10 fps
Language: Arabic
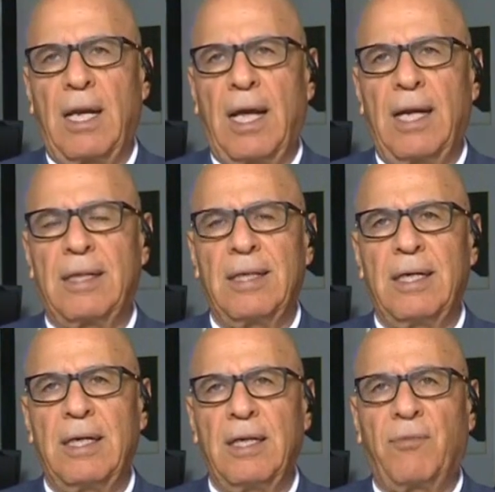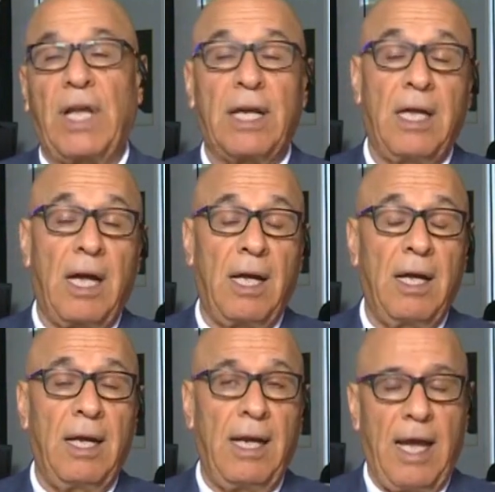التي يفتقدها
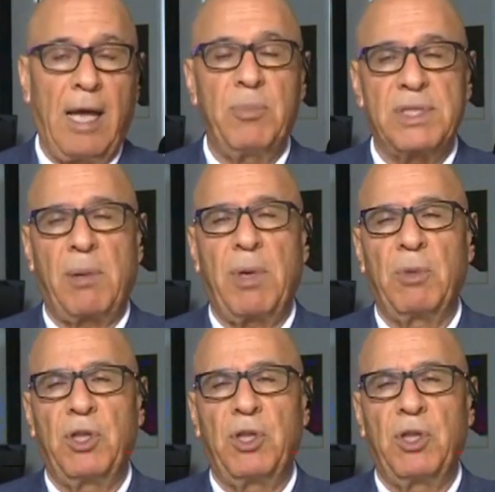الآن بسبب